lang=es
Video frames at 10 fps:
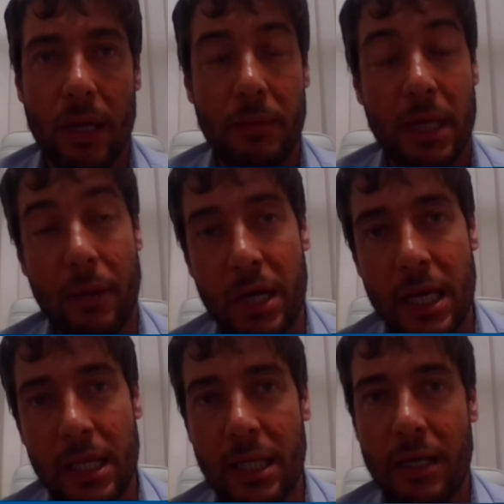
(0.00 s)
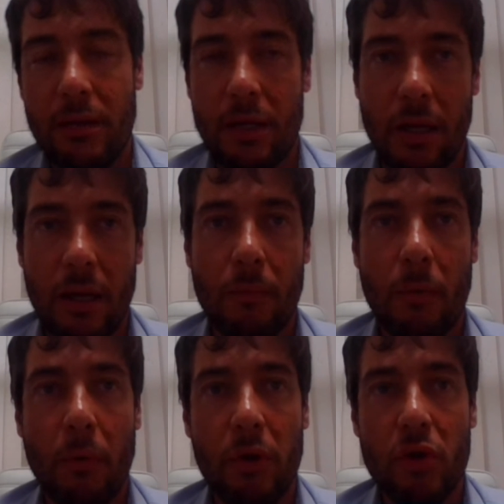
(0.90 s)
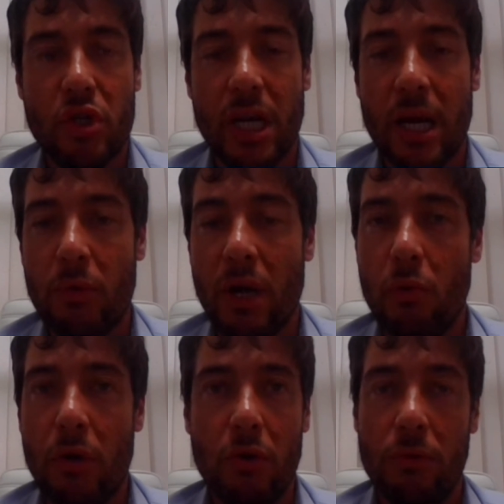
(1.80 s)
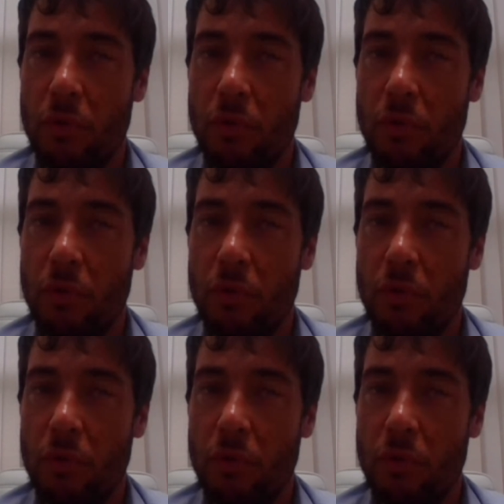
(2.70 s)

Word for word: mi gabinete, hemos llegado a un acuerdo.